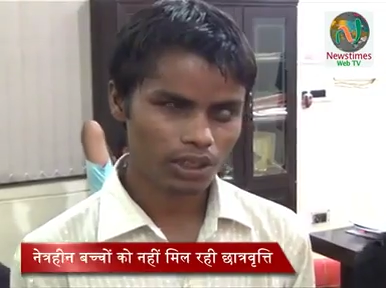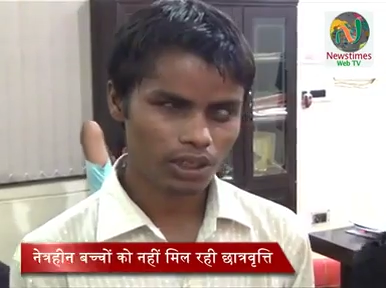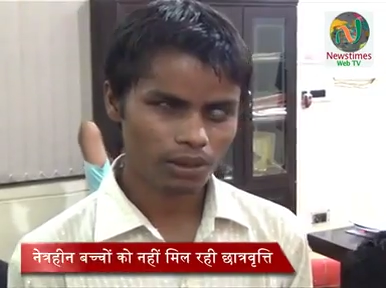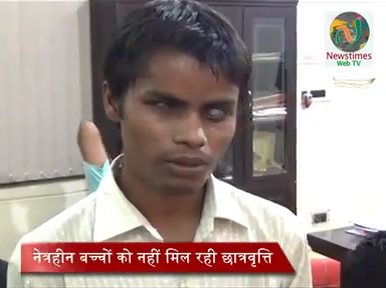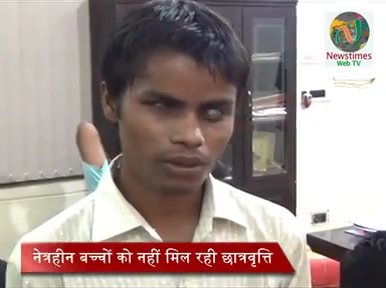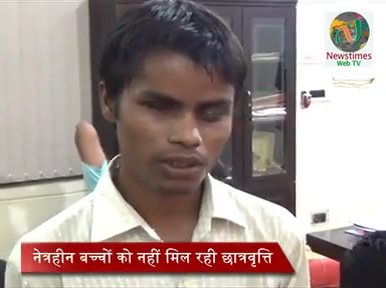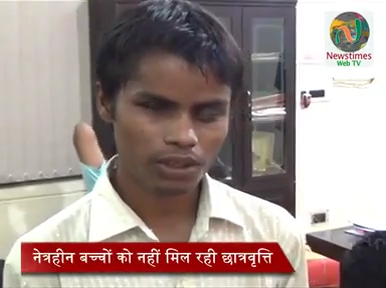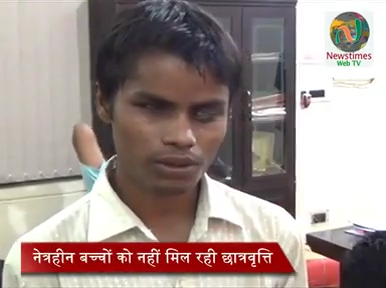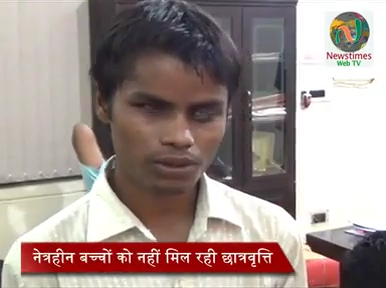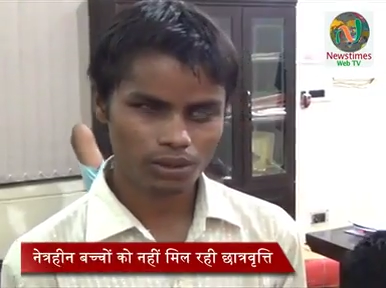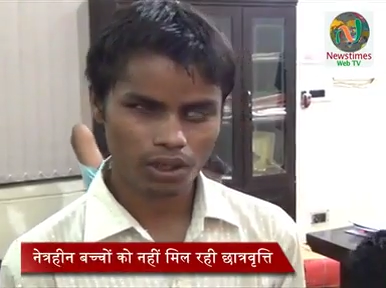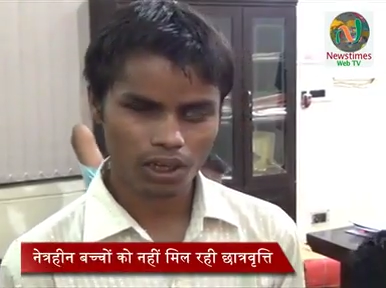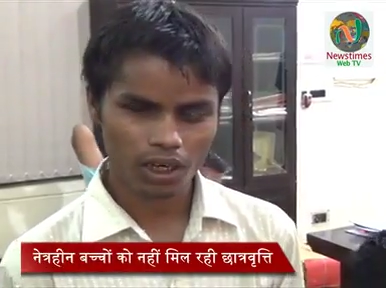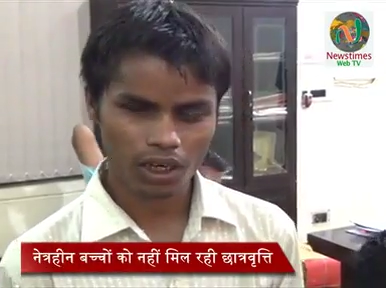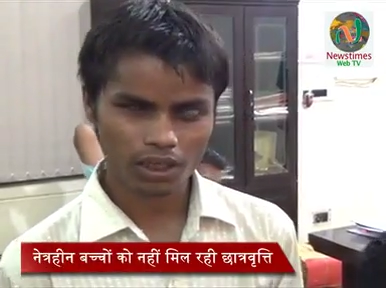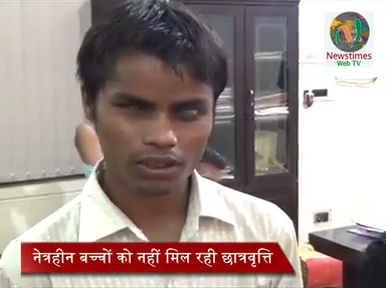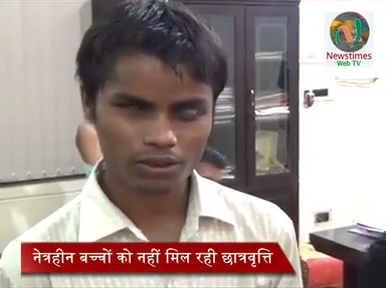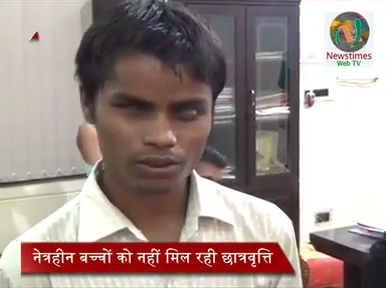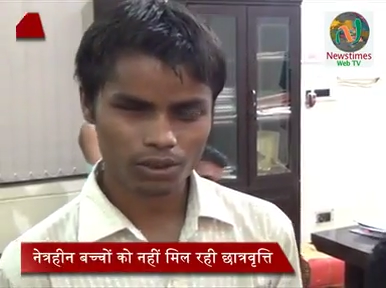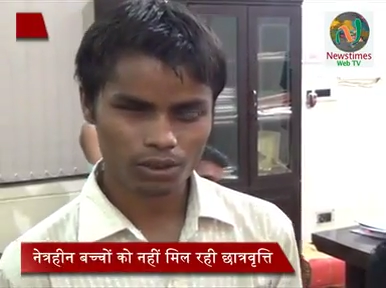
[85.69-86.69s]
तक हमारा जो
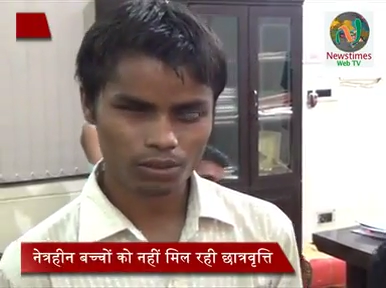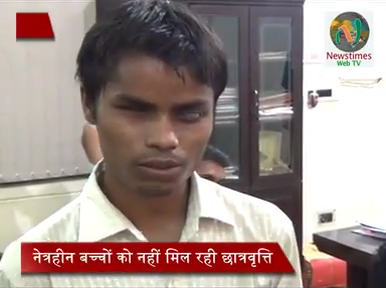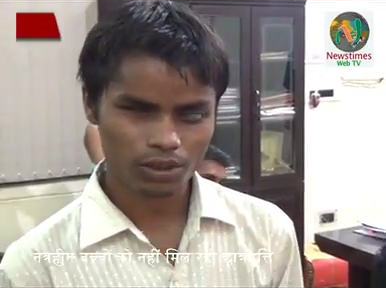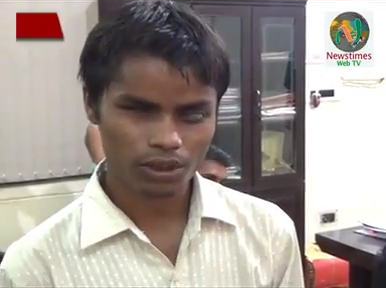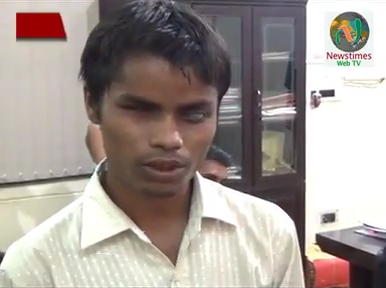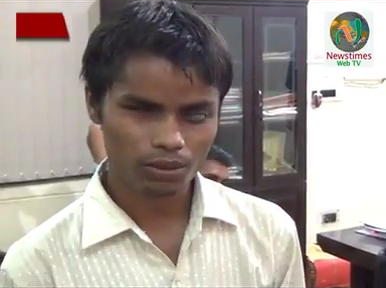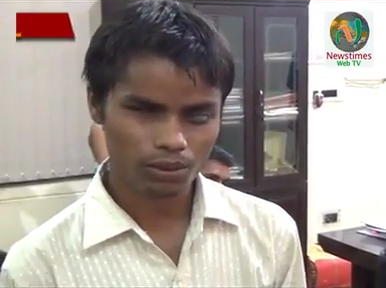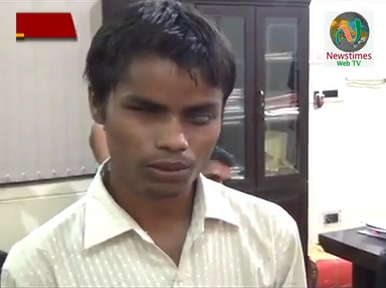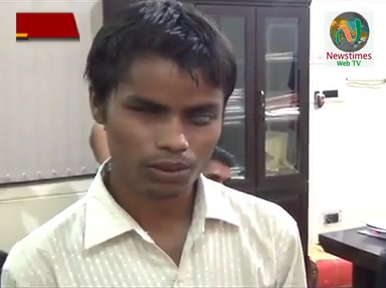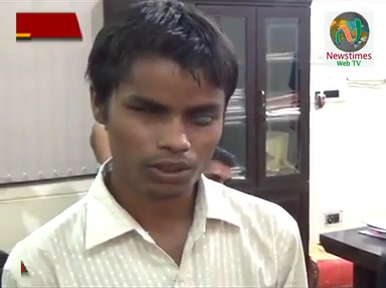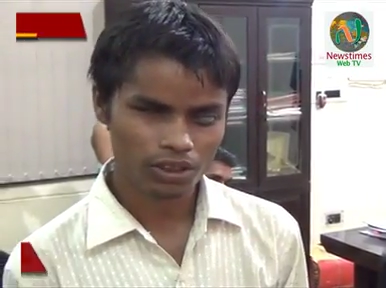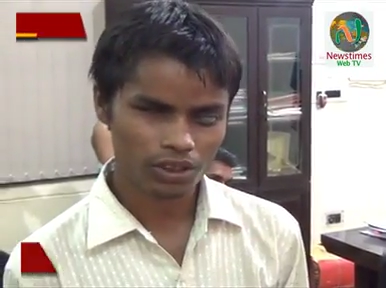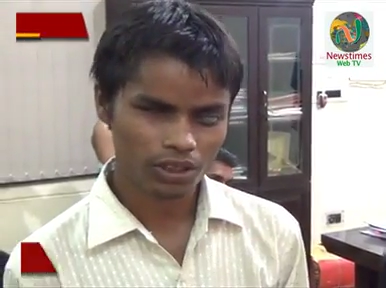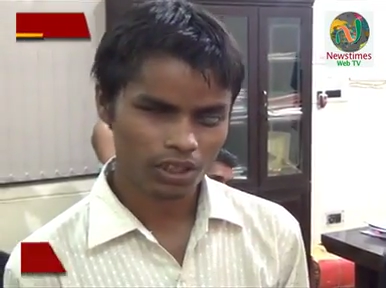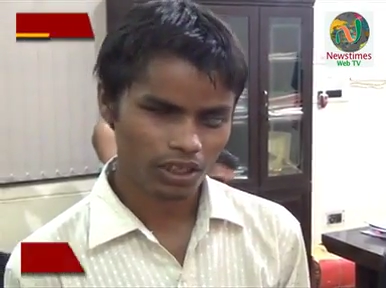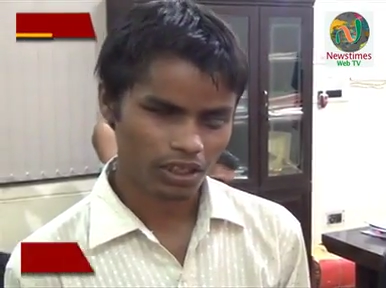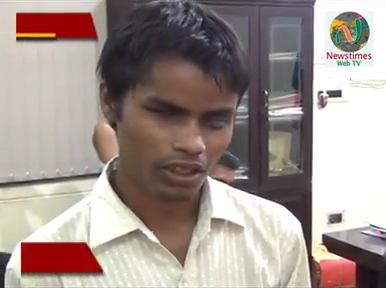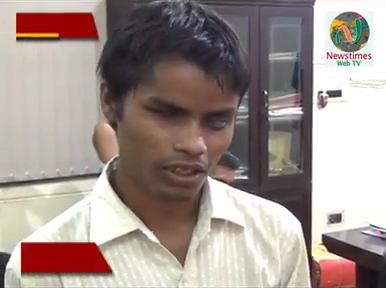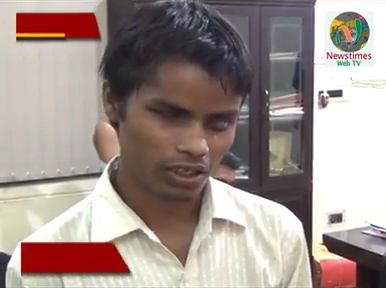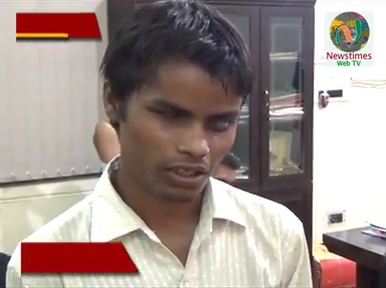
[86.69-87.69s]
आठ सौ रुपये है वो नहीं
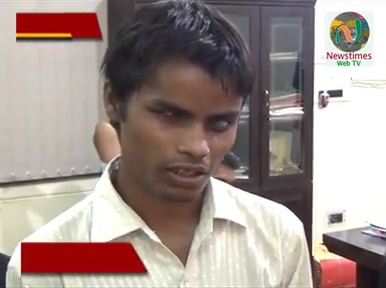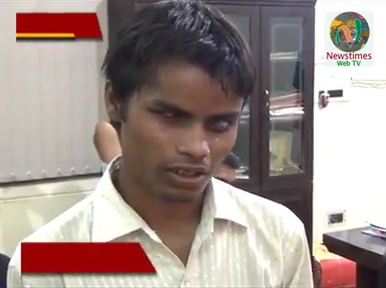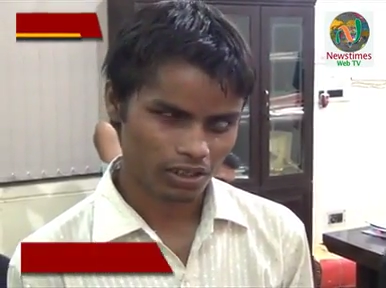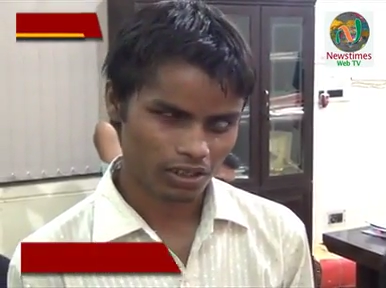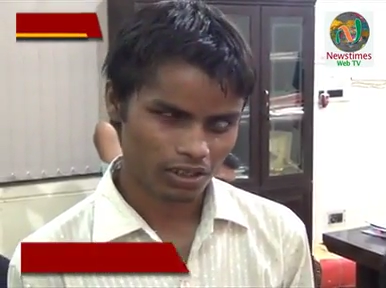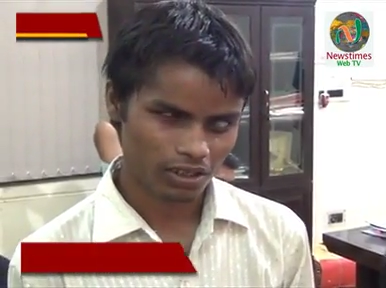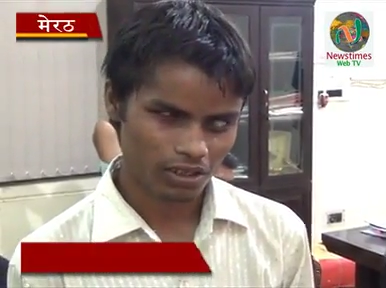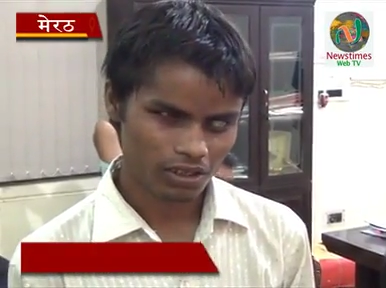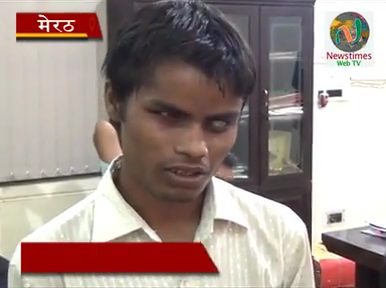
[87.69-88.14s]
आया है